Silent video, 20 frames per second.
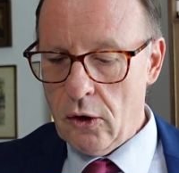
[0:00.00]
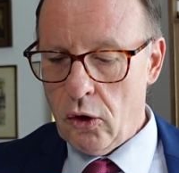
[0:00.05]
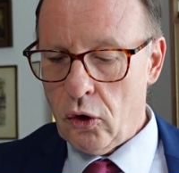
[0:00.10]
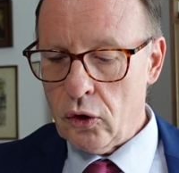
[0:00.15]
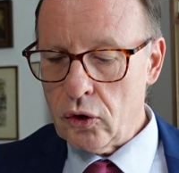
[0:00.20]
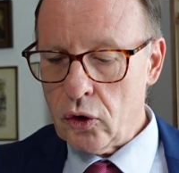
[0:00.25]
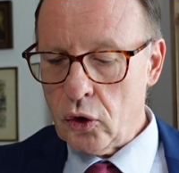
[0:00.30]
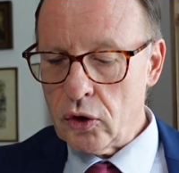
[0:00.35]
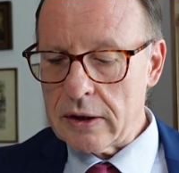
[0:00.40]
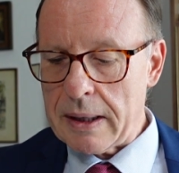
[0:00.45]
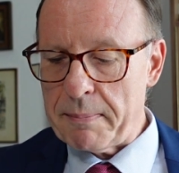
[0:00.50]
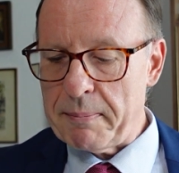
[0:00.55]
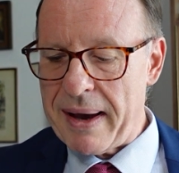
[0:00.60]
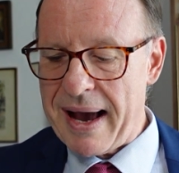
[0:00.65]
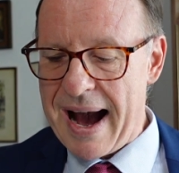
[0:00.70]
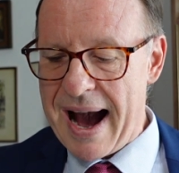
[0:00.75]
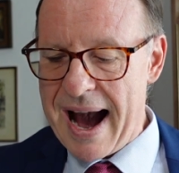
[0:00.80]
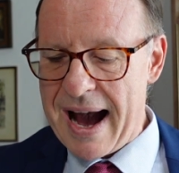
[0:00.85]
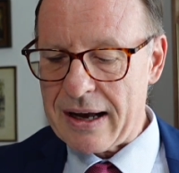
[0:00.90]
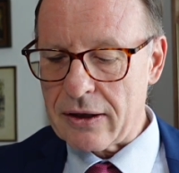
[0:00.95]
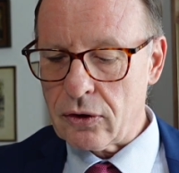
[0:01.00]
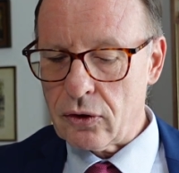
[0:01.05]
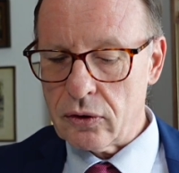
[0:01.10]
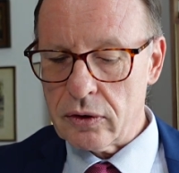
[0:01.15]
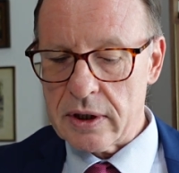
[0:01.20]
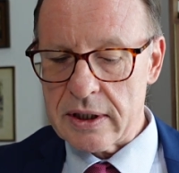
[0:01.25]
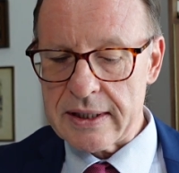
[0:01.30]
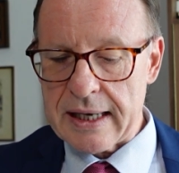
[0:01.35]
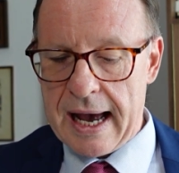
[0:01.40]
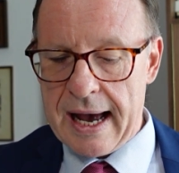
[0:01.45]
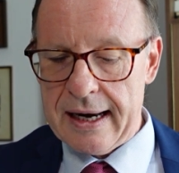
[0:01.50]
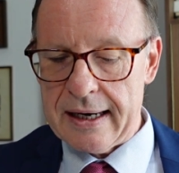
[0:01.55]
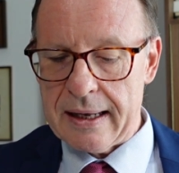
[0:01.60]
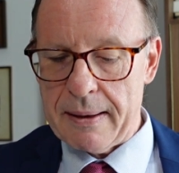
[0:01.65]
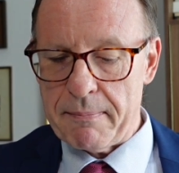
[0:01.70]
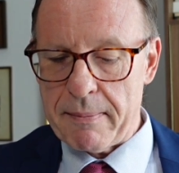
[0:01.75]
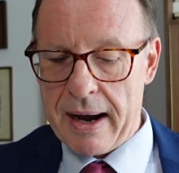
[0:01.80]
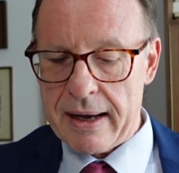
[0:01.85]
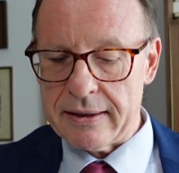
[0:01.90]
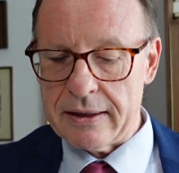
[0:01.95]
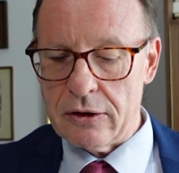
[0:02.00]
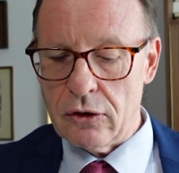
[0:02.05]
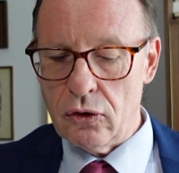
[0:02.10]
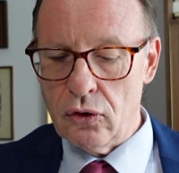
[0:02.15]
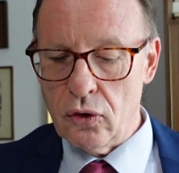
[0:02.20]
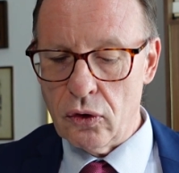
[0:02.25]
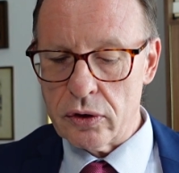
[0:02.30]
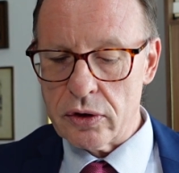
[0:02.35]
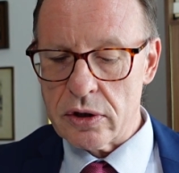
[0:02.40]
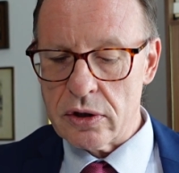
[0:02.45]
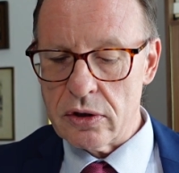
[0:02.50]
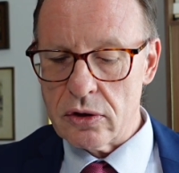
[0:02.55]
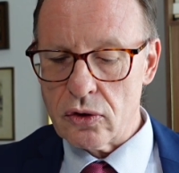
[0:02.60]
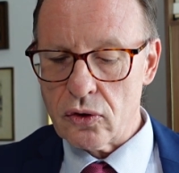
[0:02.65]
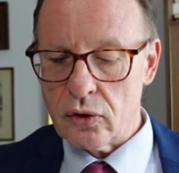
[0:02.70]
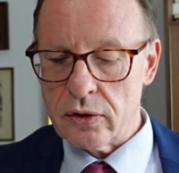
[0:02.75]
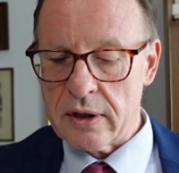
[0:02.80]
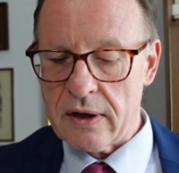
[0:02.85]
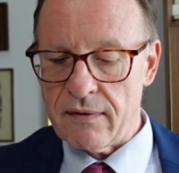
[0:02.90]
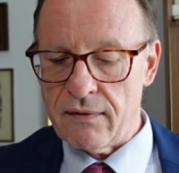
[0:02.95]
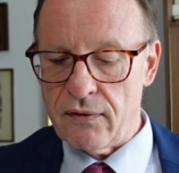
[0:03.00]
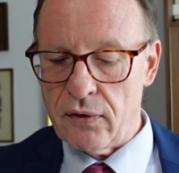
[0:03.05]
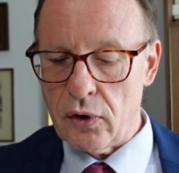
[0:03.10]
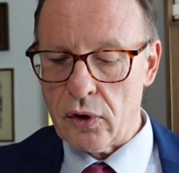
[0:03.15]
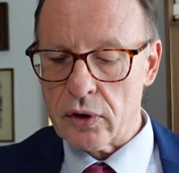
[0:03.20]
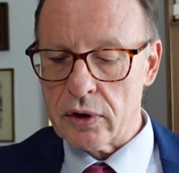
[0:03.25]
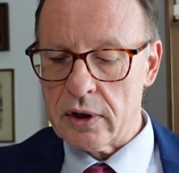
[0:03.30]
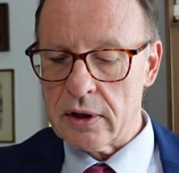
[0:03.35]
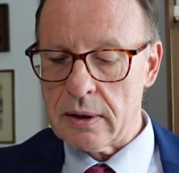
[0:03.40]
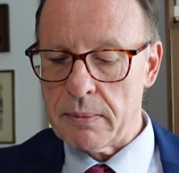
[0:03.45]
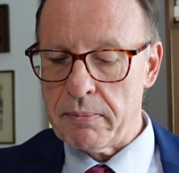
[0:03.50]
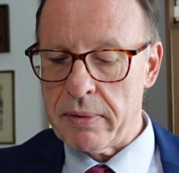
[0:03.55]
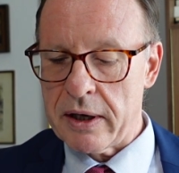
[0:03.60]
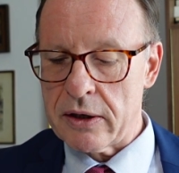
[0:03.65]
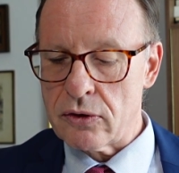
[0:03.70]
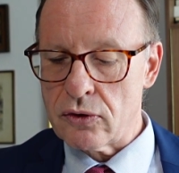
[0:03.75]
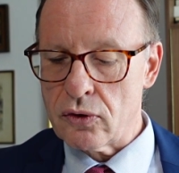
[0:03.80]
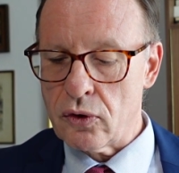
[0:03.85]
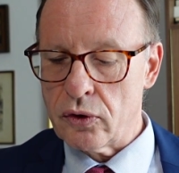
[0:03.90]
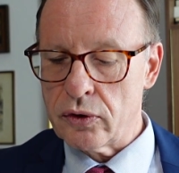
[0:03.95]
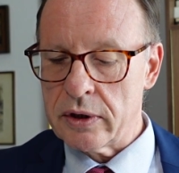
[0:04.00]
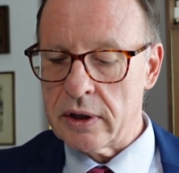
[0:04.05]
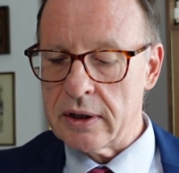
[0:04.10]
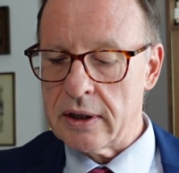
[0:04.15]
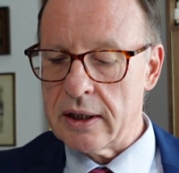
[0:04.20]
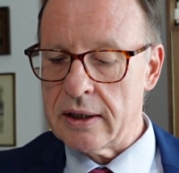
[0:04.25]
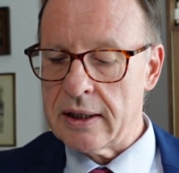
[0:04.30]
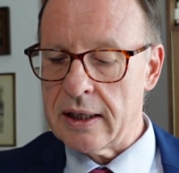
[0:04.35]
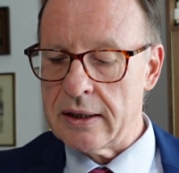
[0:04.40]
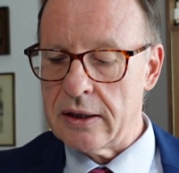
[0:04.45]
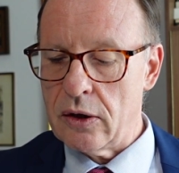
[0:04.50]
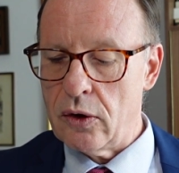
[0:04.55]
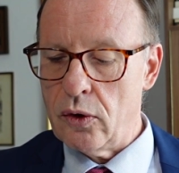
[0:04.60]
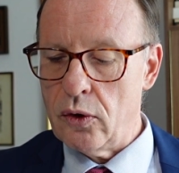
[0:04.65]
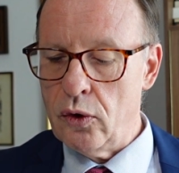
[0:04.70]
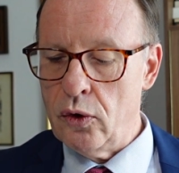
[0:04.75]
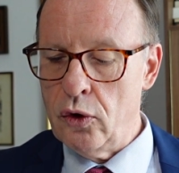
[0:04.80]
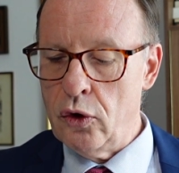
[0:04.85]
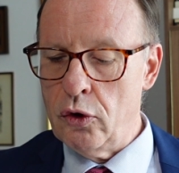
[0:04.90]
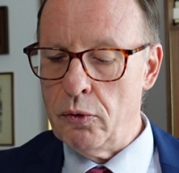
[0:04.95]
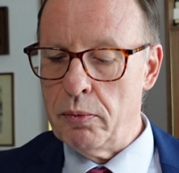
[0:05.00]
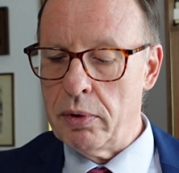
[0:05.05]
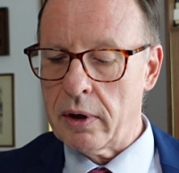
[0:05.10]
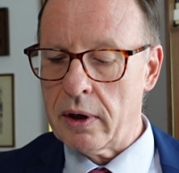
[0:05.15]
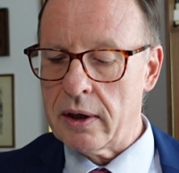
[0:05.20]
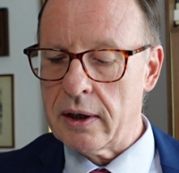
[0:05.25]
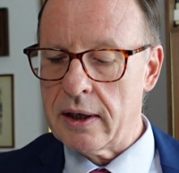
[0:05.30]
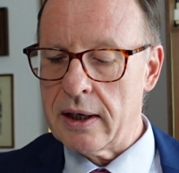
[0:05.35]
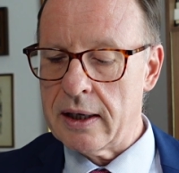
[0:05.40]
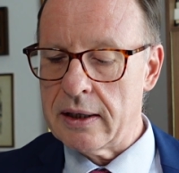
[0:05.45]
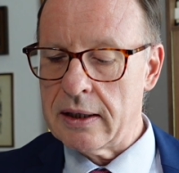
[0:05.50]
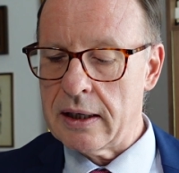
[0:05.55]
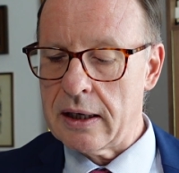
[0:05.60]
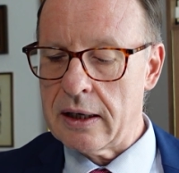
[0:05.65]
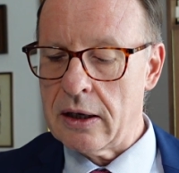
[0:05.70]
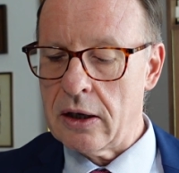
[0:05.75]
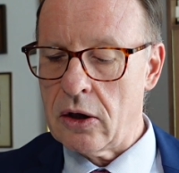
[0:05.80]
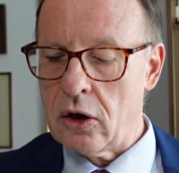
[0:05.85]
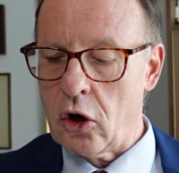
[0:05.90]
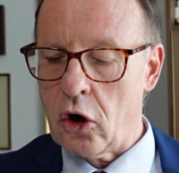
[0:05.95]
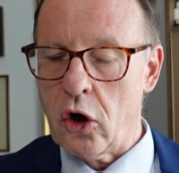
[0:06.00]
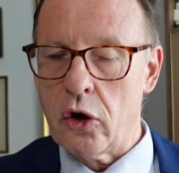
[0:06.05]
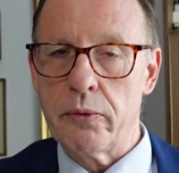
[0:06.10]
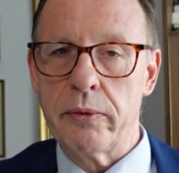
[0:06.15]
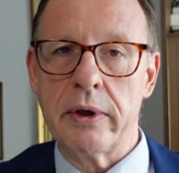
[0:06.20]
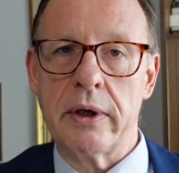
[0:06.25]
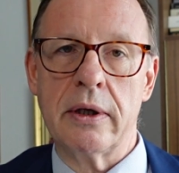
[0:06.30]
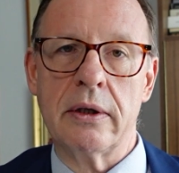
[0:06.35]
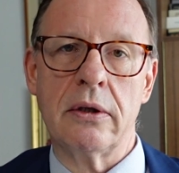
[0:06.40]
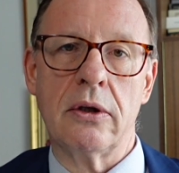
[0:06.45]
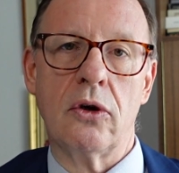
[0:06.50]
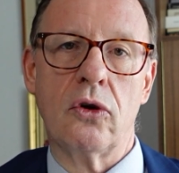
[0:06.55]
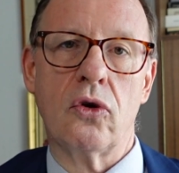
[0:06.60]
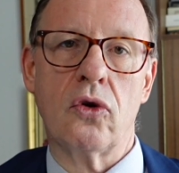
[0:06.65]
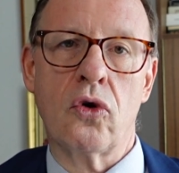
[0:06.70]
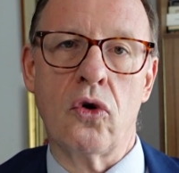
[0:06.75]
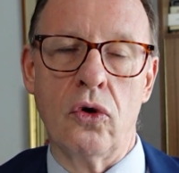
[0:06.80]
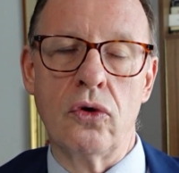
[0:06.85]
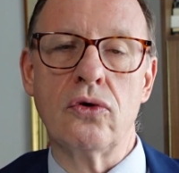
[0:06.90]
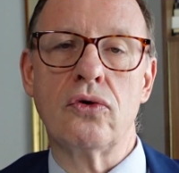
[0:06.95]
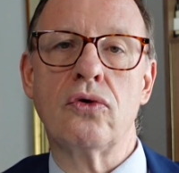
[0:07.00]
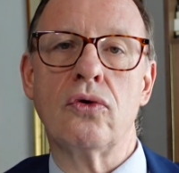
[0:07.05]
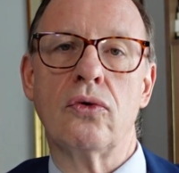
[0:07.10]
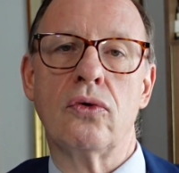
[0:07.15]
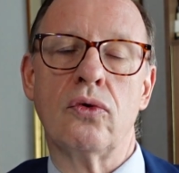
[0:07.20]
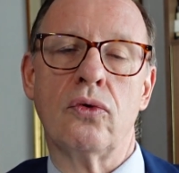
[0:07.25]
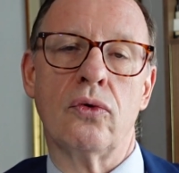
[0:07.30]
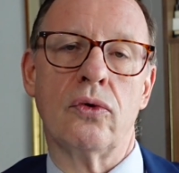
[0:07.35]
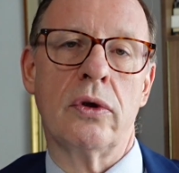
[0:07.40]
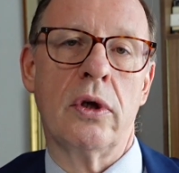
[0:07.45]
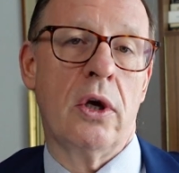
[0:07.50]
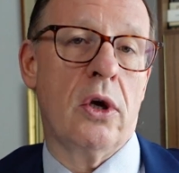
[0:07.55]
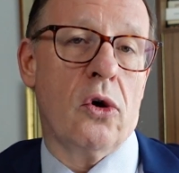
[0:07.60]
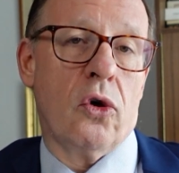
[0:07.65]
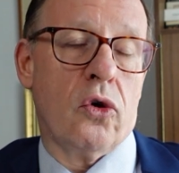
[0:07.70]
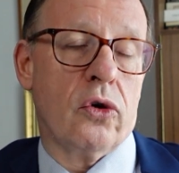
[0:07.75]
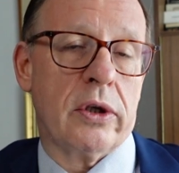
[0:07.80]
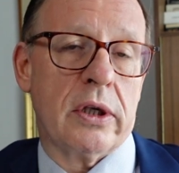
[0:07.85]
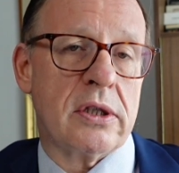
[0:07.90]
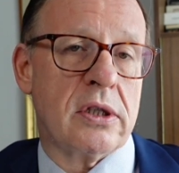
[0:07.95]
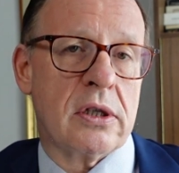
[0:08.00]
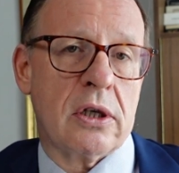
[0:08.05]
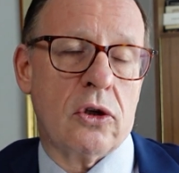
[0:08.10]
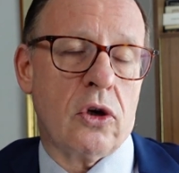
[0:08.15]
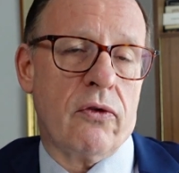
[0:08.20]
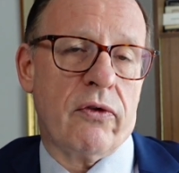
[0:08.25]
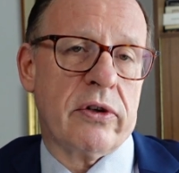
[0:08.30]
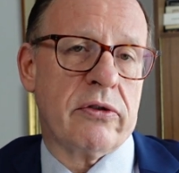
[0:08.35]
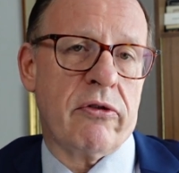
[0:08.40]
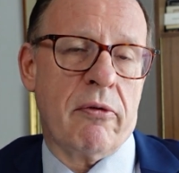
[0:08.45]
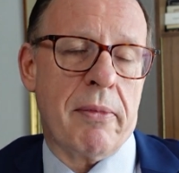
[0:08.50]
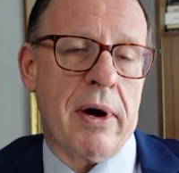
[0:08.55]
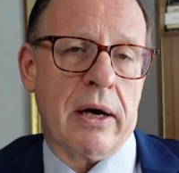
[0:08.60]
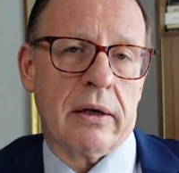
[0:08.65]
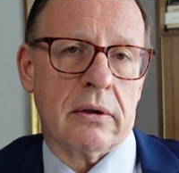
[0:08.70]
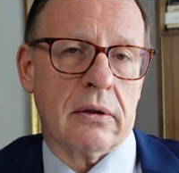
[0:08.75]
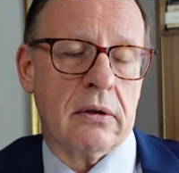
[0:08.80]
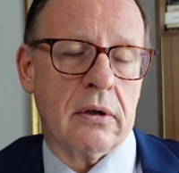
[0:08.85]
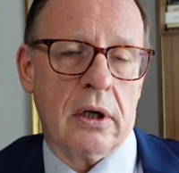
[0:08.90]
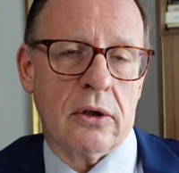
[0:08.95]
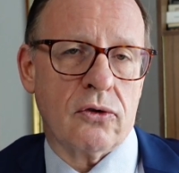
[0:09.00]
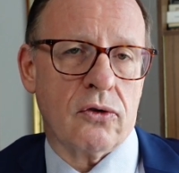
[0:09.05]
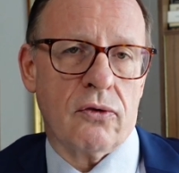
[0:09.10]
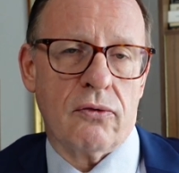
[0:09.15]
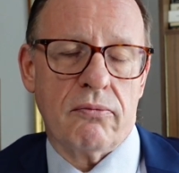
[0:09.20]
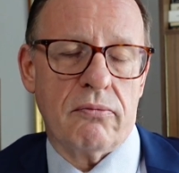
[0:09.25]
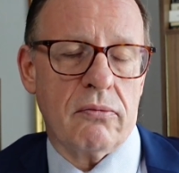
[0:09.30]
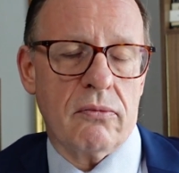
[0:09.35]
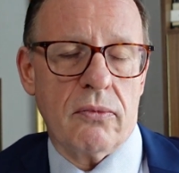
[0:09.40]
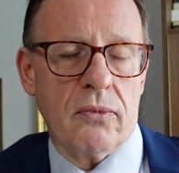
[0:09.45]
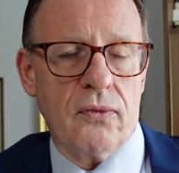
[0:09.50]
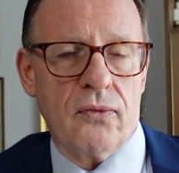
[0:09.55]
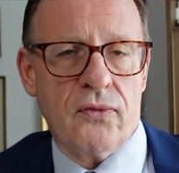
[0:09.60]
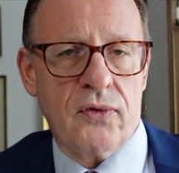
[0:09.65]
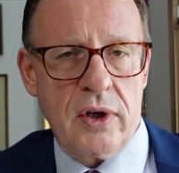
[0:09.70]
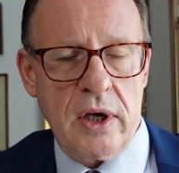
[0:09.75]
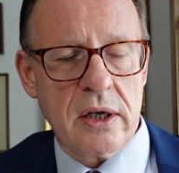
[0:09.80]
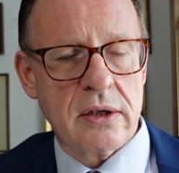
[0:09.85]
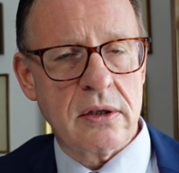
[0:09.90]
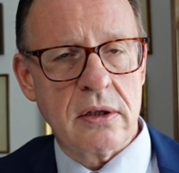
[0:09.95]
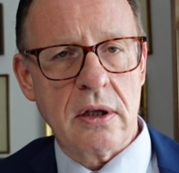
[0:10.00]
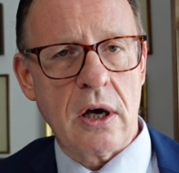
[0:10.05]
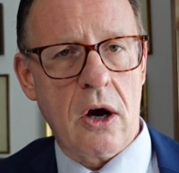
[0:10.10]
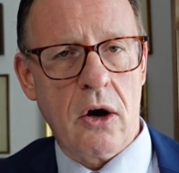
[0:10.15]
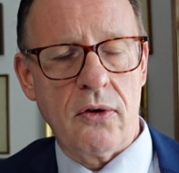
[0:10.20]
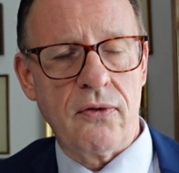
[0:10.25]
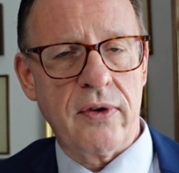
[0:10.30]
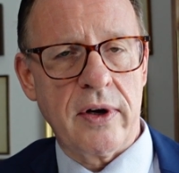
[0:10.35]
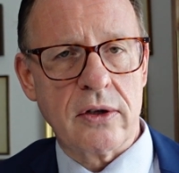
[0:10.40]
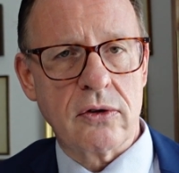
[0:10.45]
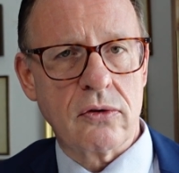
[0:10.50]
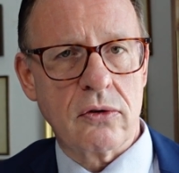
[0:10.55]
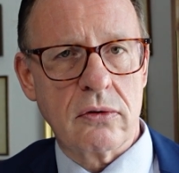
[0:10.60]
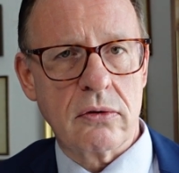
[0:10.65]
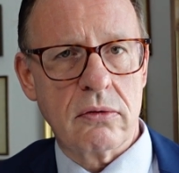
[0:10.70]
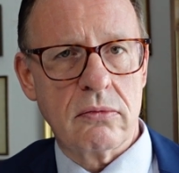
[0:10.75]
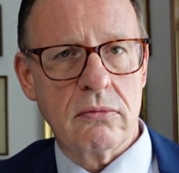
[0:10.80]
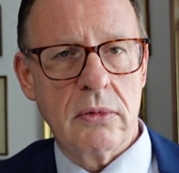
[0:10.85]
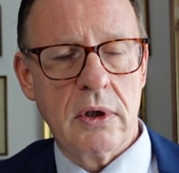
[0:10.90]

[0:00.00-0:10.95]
und unter Beachtung des allgemeinen Nutzens und der Würde der Personen den übrigen Gläubigen kundzutun. Und das ist genau, was wir machen. Also wir sind der Auffassung,